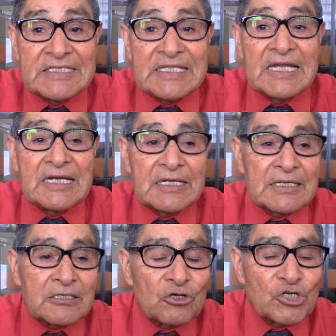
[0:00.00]
del
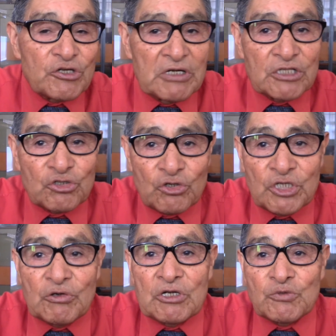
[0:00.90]
correo
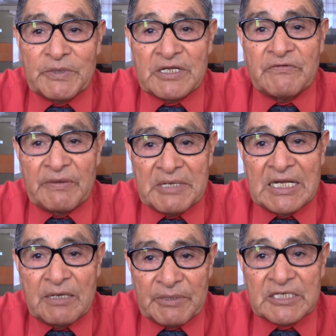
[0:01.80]
electrónico a los padres de
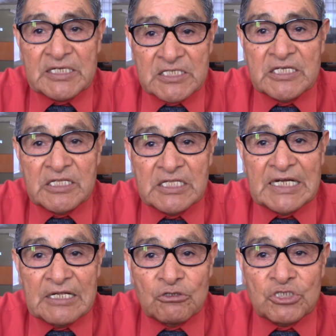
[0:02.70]
familia para que estén
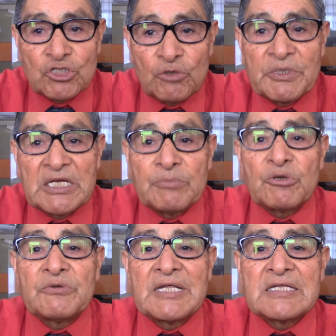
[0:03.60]
enterados y tomen las
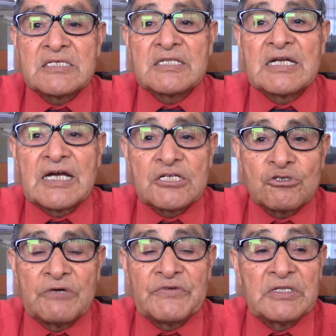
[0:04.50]
providencias del
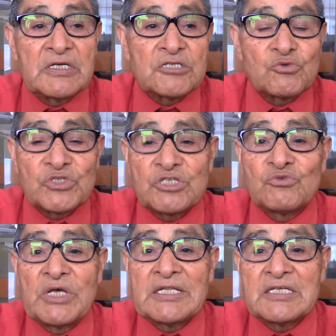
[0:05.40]
caso a fin de que sus
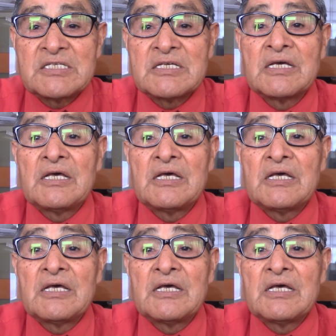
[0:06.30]
estudiantes